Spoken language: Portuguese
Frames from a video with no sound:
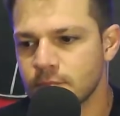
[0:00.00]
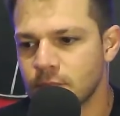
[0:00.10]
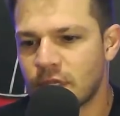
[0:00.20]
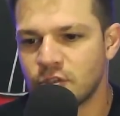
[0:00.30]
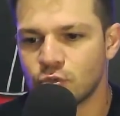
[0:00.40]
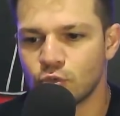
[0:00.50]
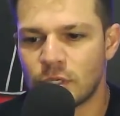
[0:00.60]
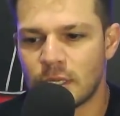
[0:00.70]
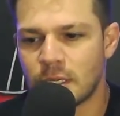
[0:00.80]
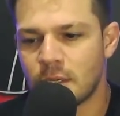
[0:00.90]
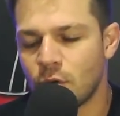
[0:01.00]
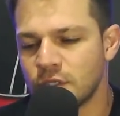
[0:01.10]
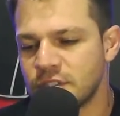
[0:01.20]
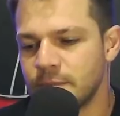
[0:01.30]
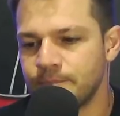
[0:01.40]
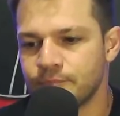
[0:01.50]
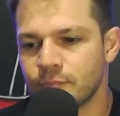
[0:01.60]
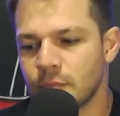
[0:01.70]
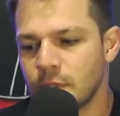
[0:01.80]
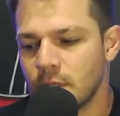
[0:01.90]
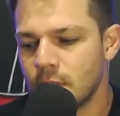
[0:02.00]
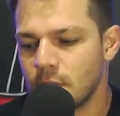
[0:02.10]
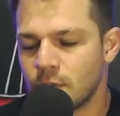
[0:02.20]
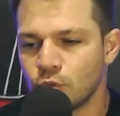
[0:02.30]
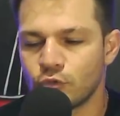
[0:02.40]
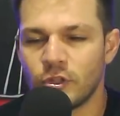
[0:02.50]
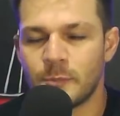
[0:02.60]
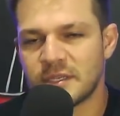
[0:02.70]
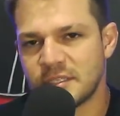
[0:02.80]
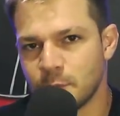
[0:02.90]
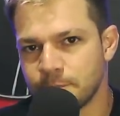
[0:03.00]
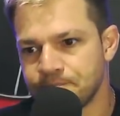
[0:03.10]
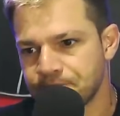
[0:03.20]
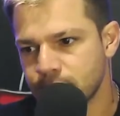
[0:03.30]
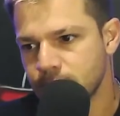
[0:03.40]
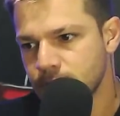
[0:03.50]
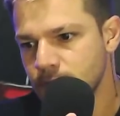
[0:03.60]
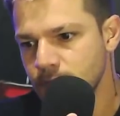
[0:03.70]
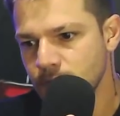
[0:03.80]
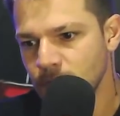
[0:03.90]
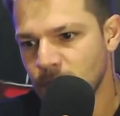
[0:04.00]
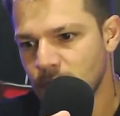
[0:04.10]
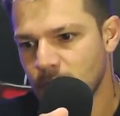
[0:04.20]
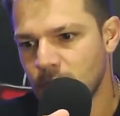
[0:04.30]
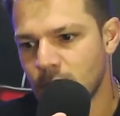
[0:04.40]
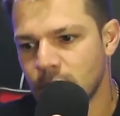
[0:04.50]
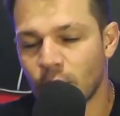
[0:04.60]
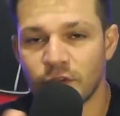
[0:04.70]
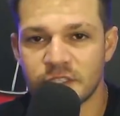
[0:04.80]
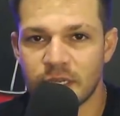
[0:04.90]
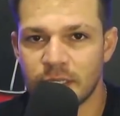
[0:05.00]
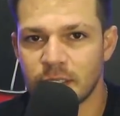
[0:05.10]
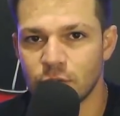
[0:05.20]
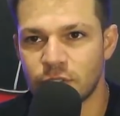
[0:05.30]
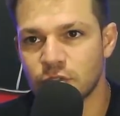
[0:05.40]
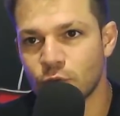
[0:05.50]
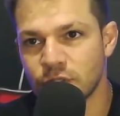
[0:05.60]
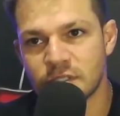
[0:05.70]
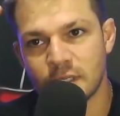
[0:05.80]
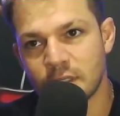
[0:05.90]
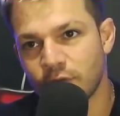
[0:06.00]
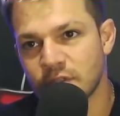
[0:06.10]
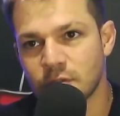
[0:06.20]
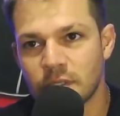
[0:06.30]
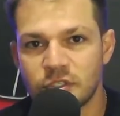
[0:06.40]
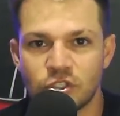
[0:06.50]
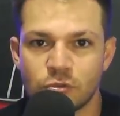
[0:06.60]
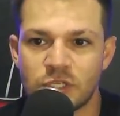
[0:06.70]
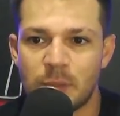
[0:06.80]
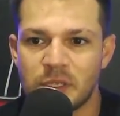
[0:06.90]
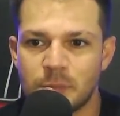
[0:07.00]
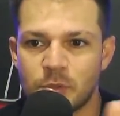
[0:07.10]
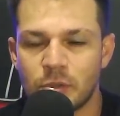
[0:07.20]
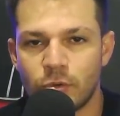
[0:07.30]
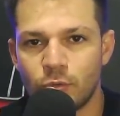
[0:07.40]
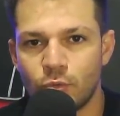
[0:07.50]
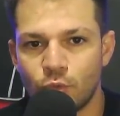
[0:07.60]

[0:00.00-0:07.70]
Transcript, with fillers: a estrutura óssea cotovelo para cima. E talvez acarretando outras coisas ali, talvez a gente não sabe ainda, porque o, o,